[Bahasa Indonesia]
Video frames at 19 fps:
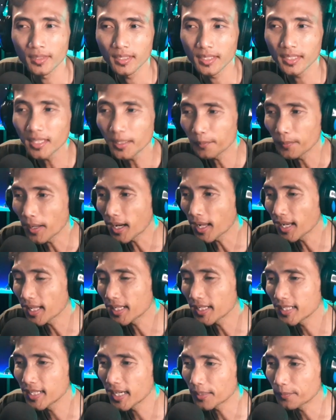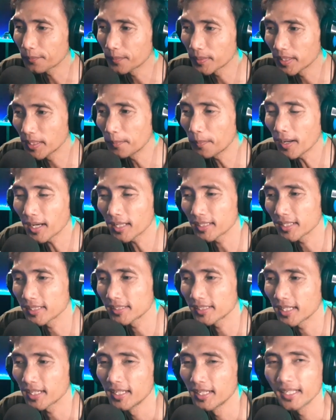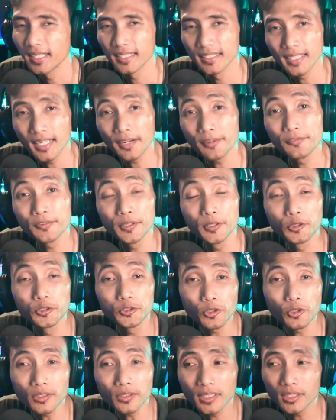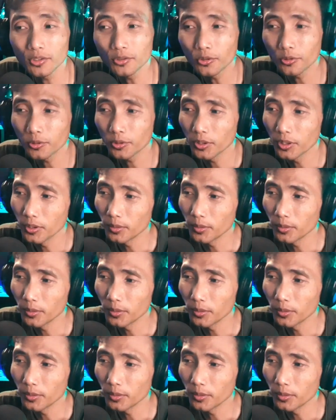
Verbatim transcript: kita bakalan lihat beda banget guys ya yang video short itu